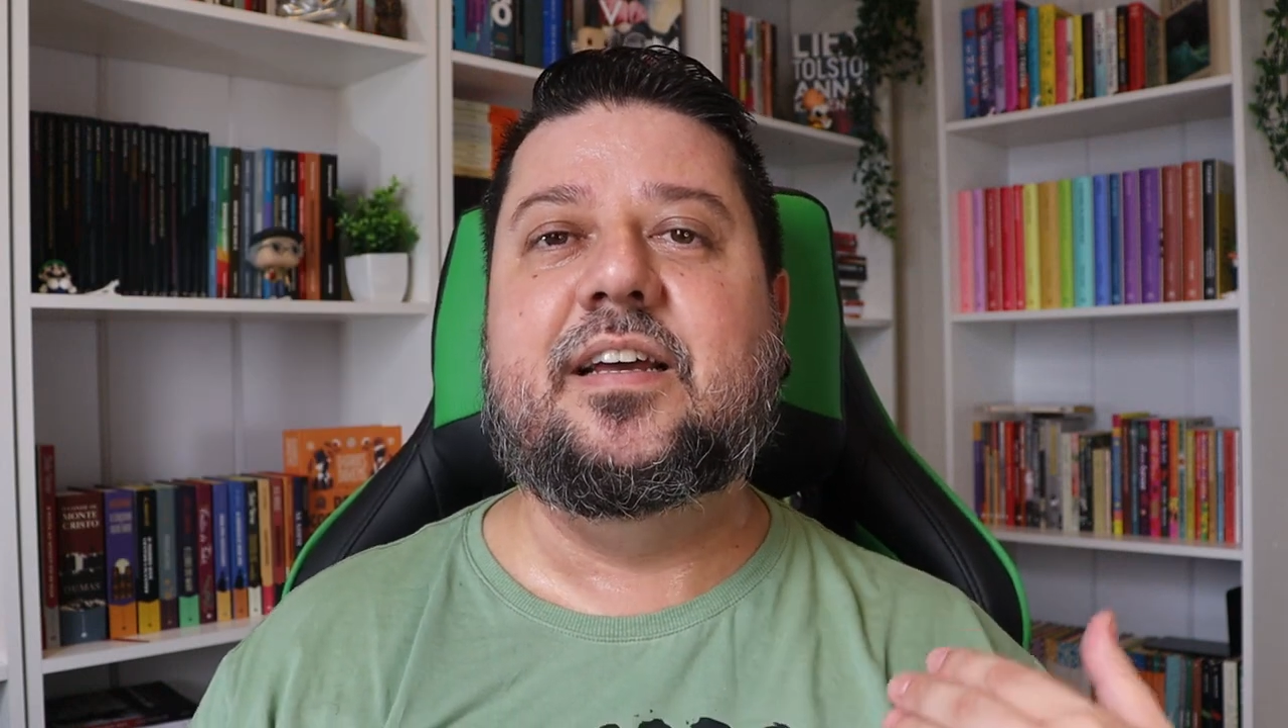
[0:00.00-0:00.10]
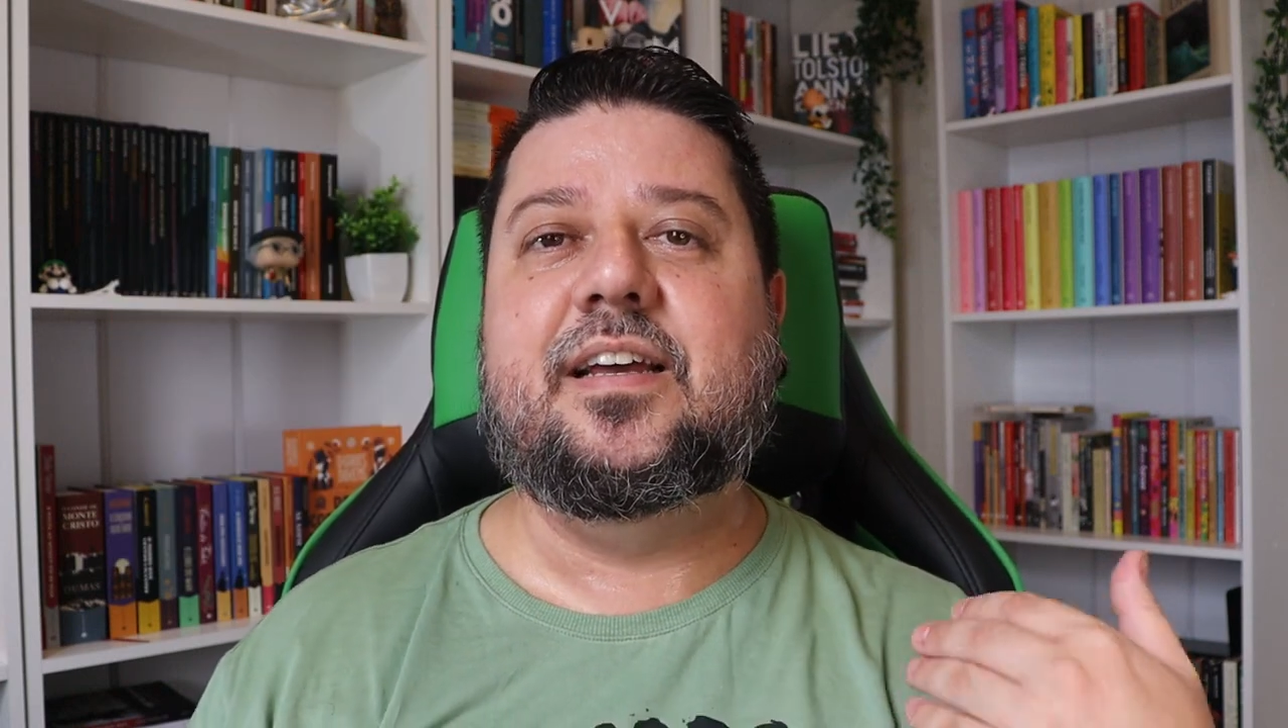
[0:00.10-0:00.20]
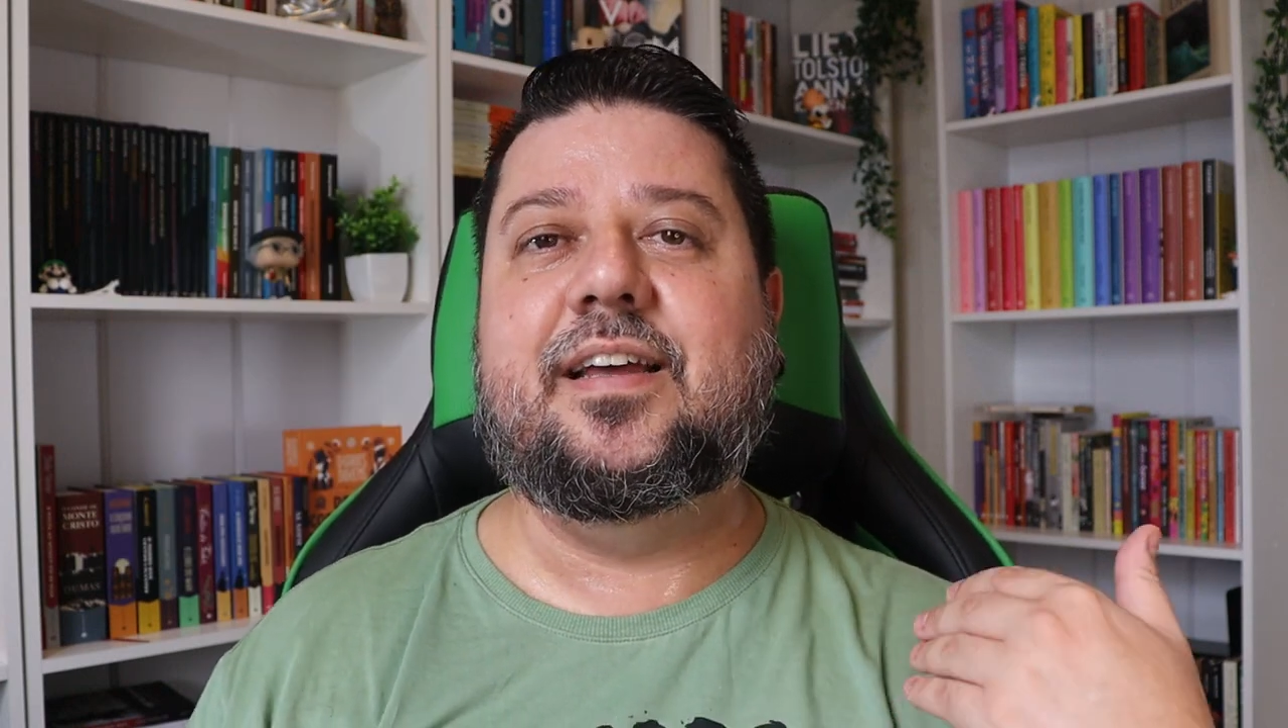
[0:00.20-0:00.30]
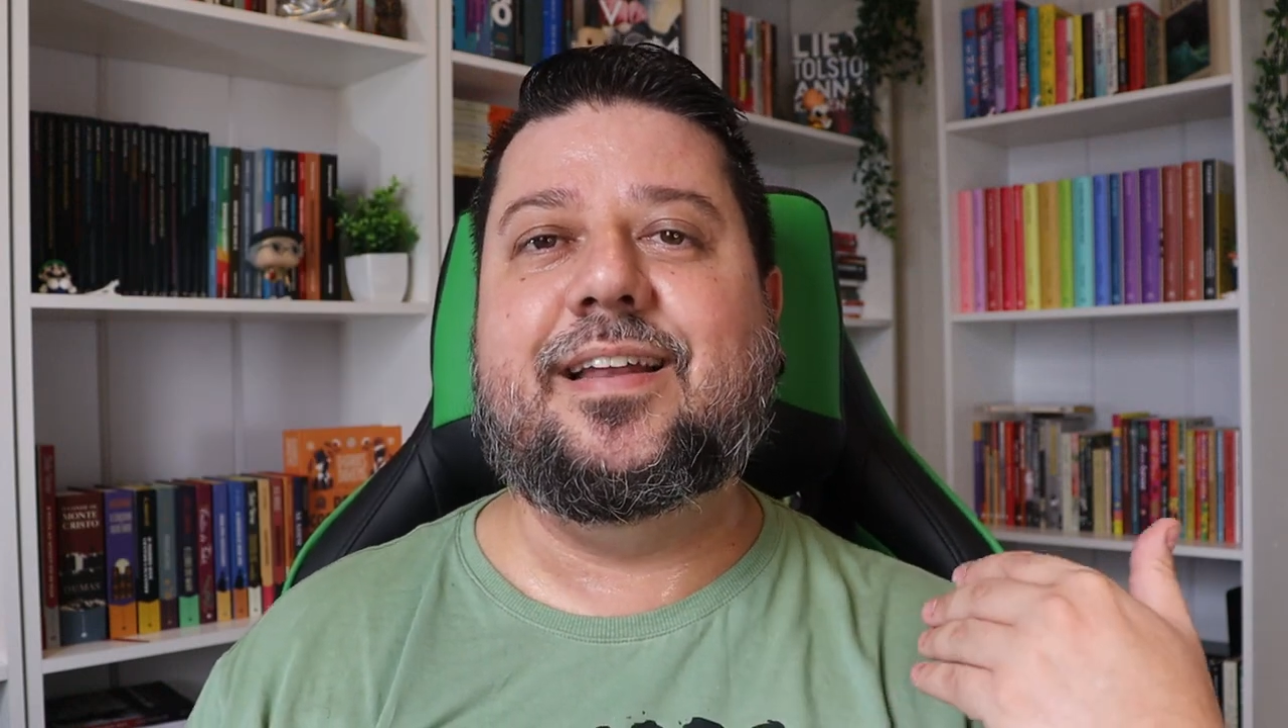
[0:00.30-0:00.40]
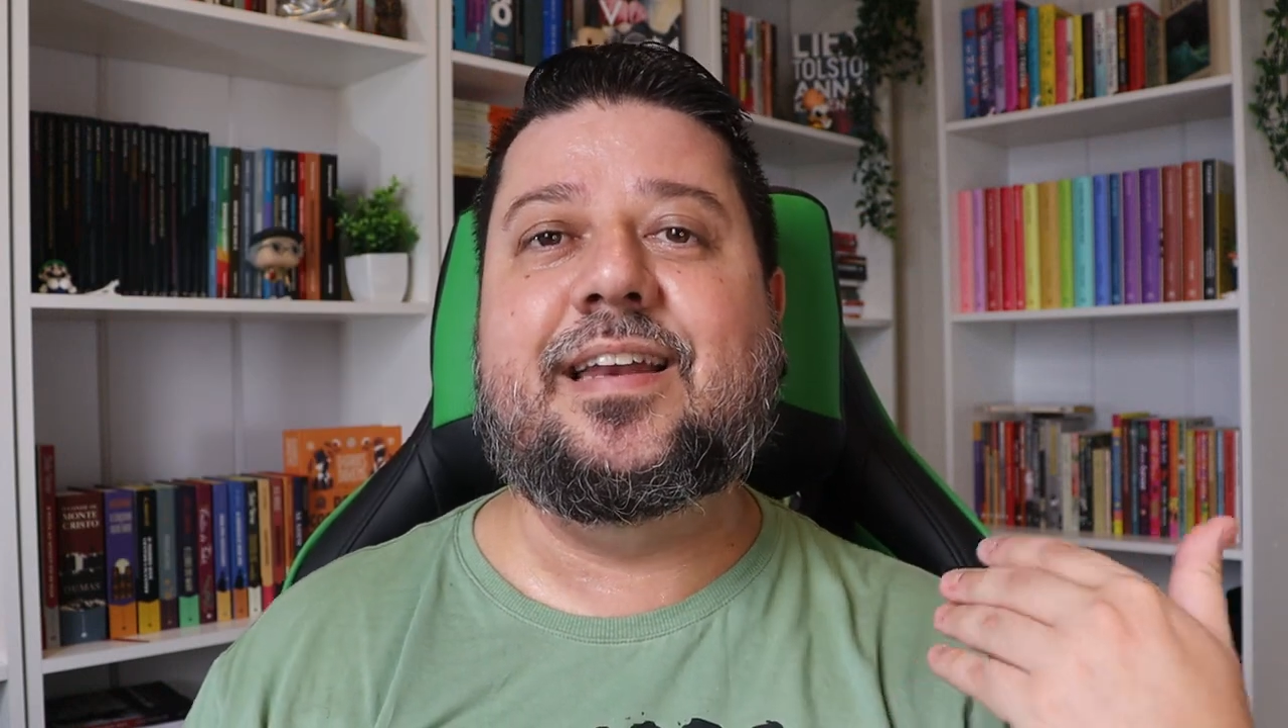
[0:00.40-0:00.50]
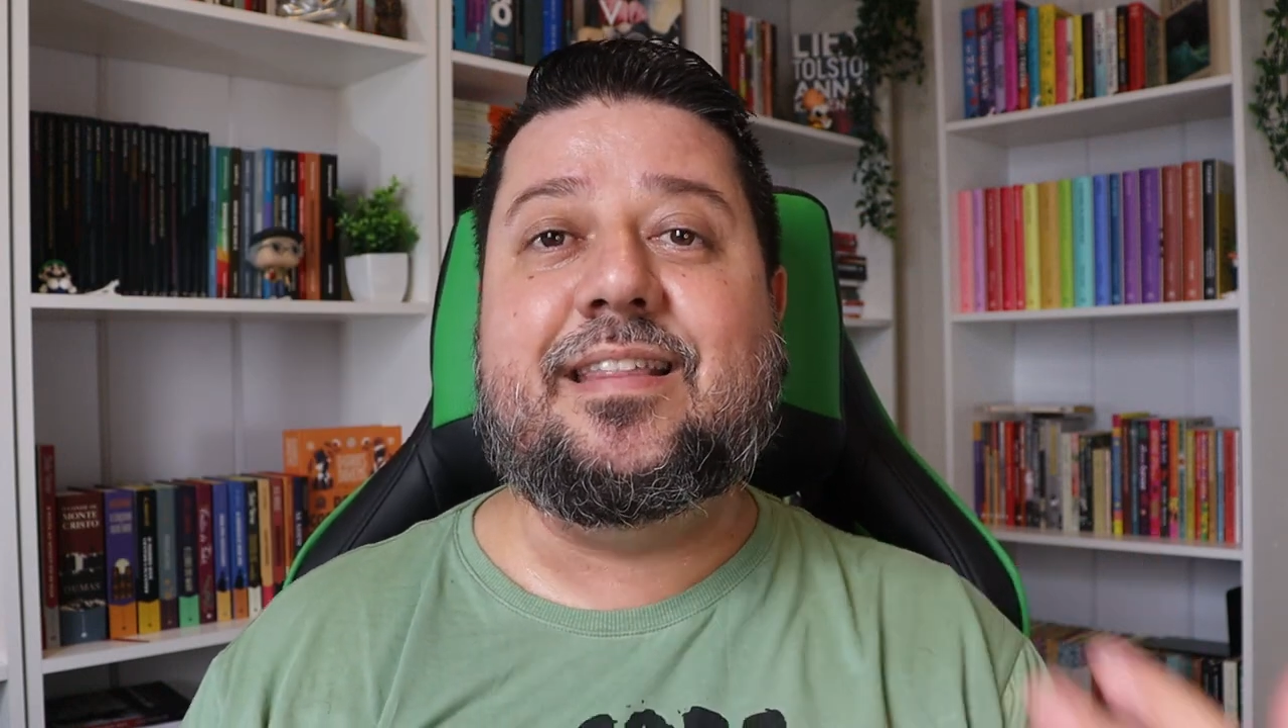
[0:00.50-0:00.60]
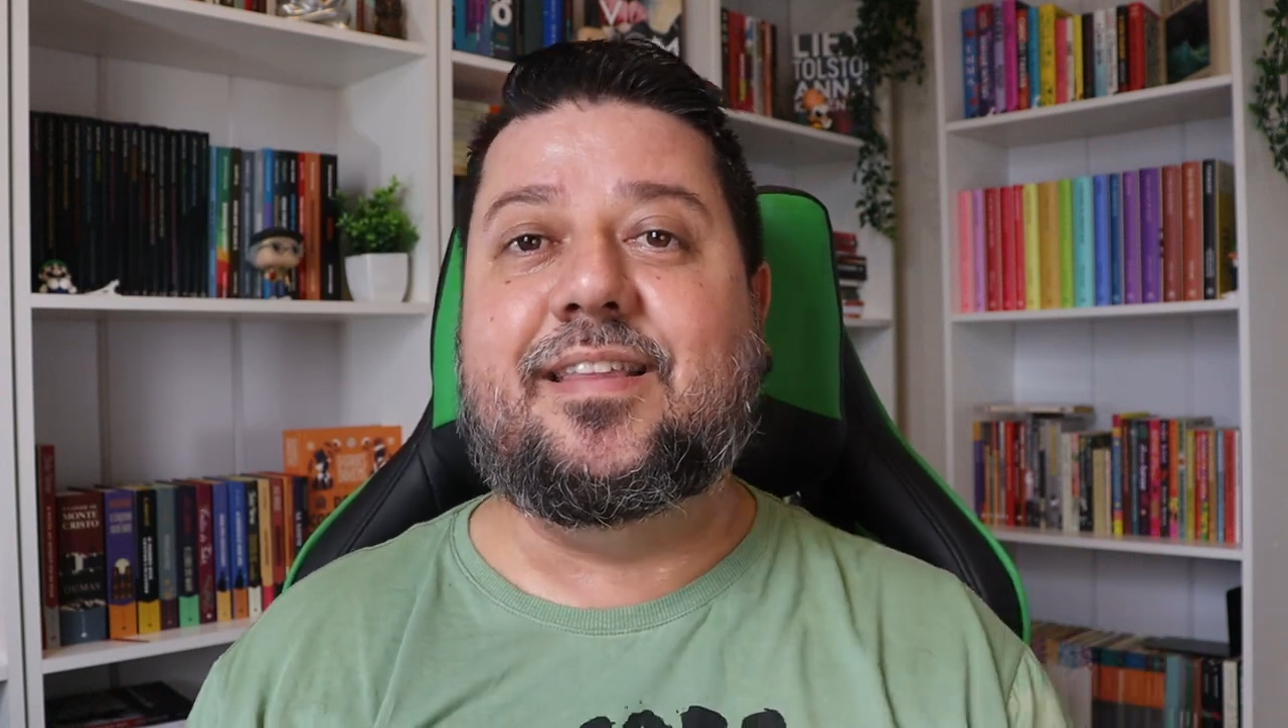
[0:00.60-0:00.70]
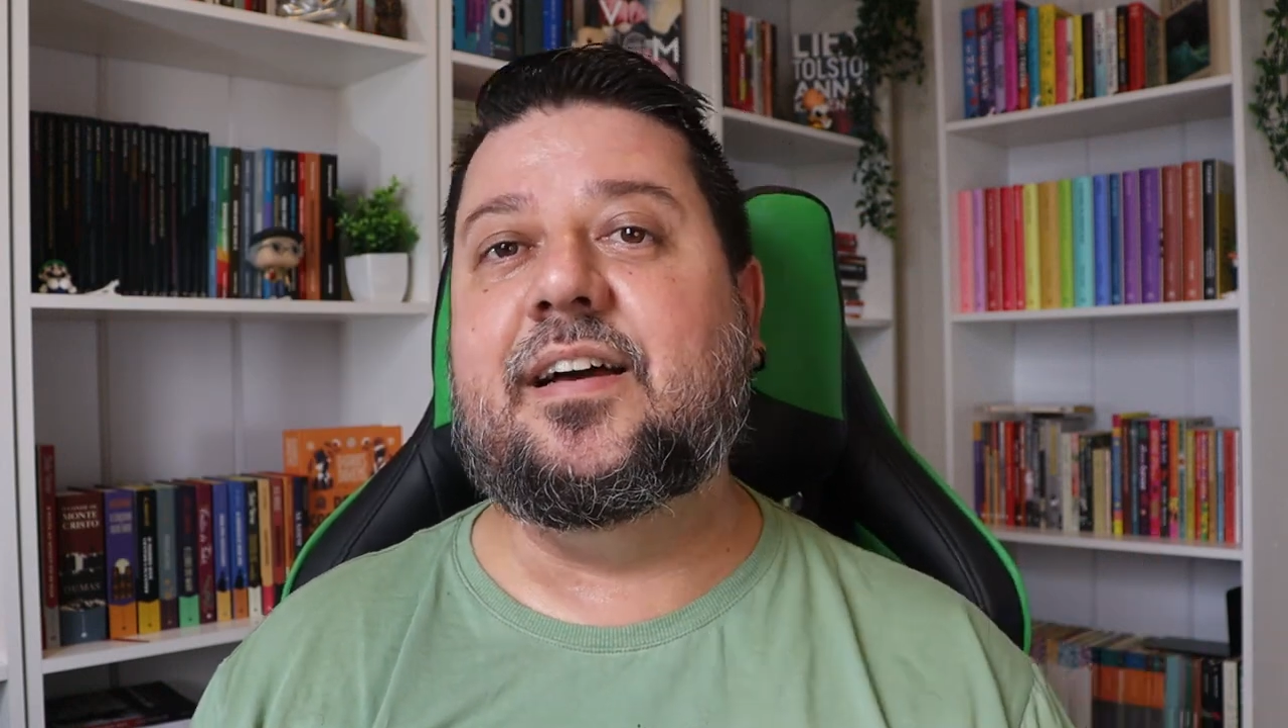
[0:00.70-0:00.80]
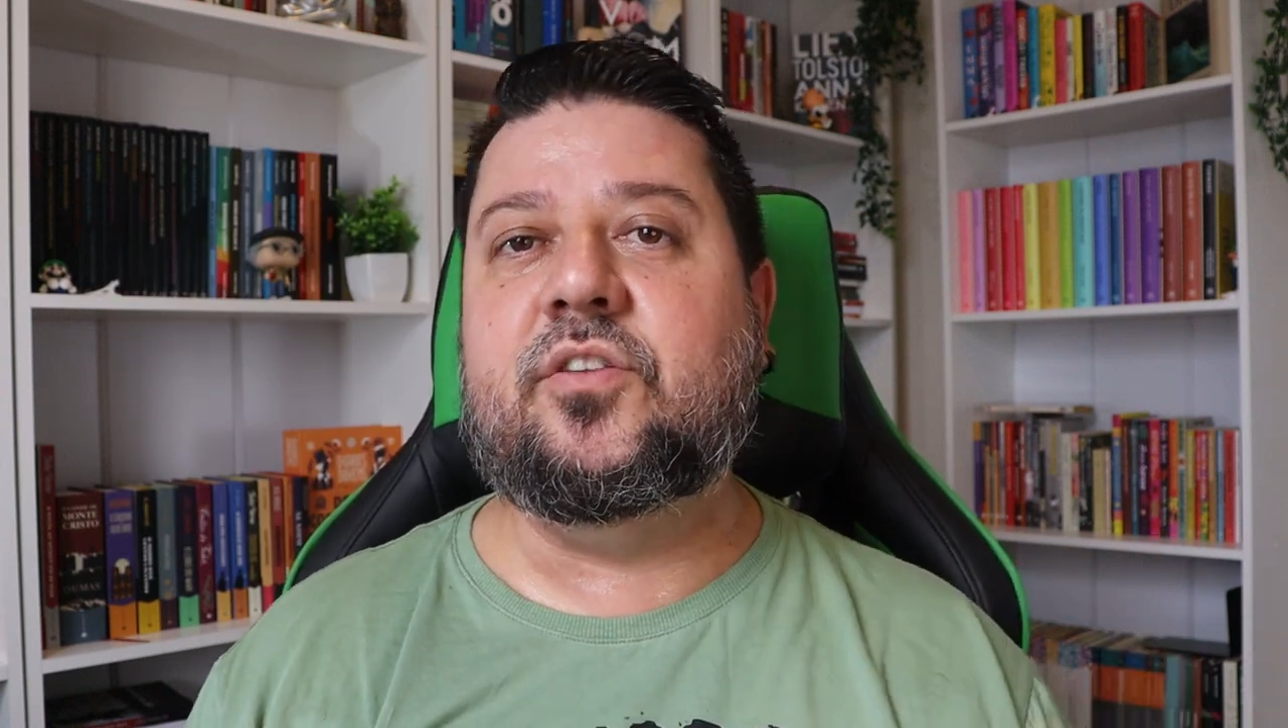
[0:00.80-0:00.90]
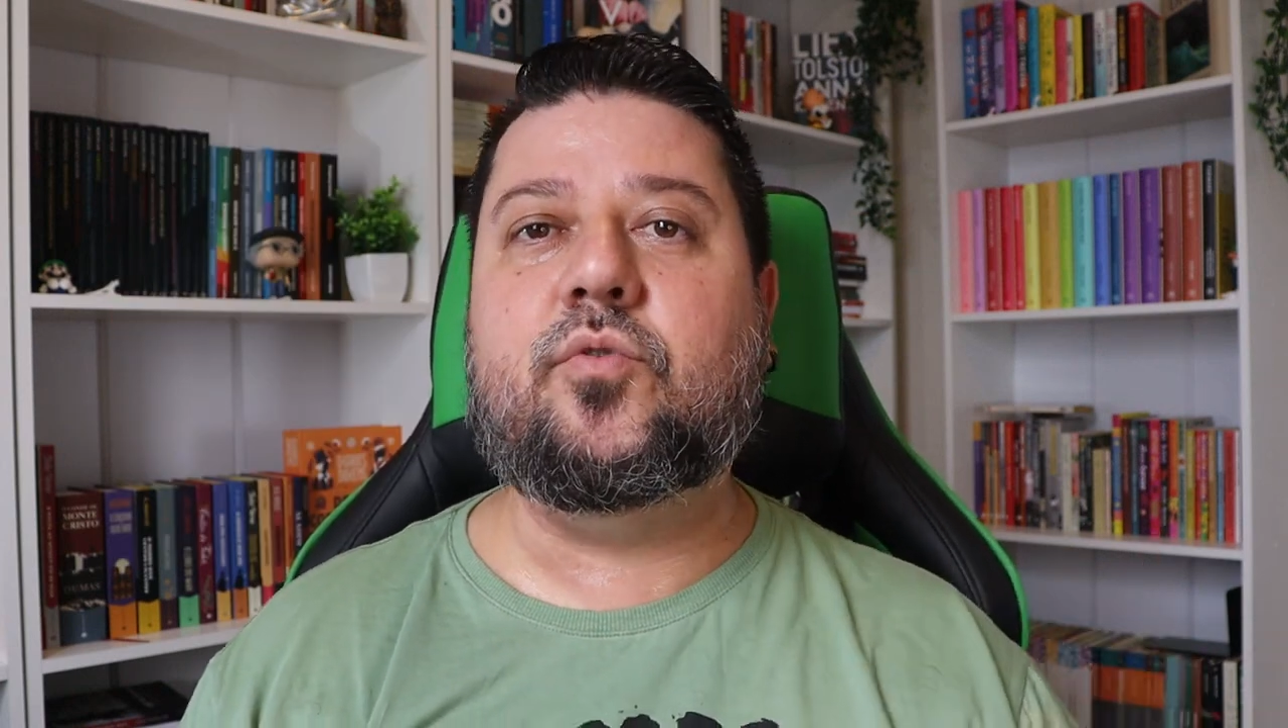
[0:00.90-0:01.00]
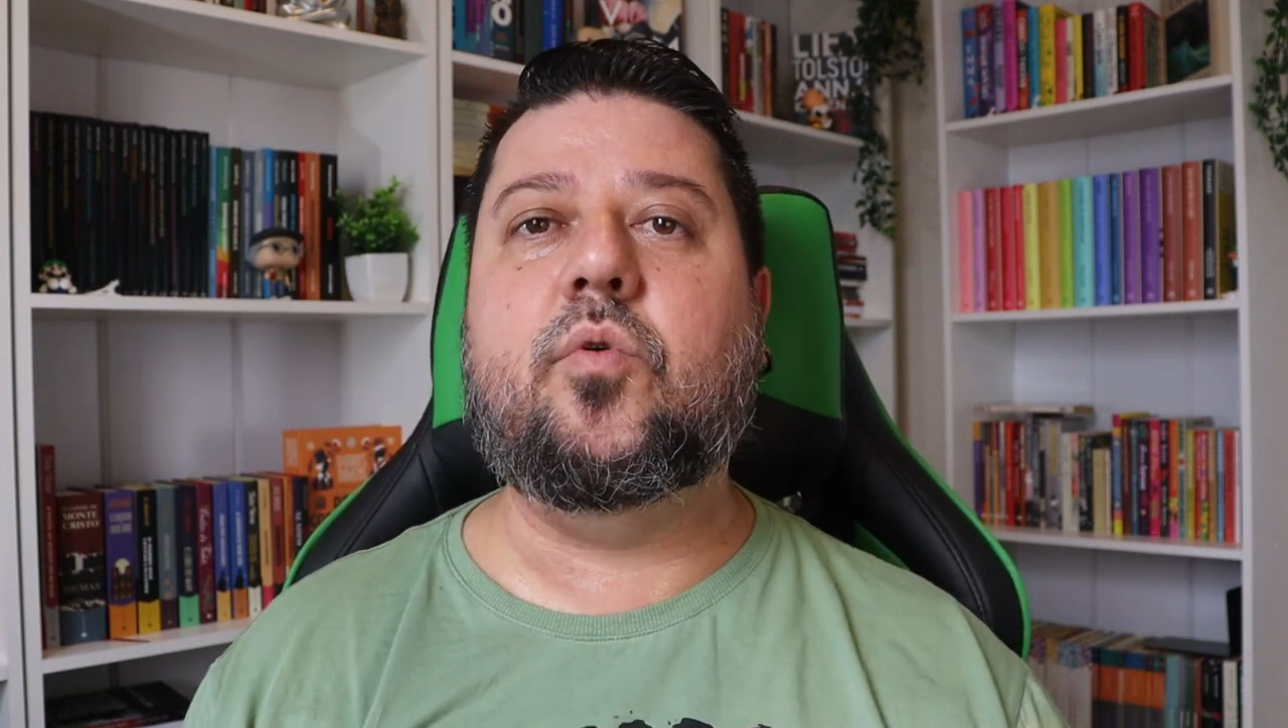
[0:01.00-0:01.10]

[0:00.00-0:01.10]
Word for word: é, lidando